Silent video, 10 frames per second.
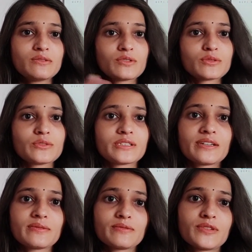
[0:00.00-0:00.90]
वो
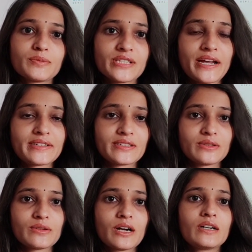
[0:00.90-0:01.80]
दूसरे वेबसाइट से
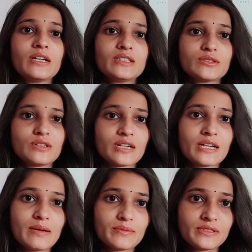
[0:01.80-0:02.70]
होगा तो
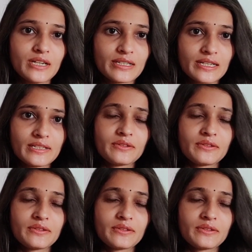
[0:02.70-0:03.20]
अगर आप ये अटल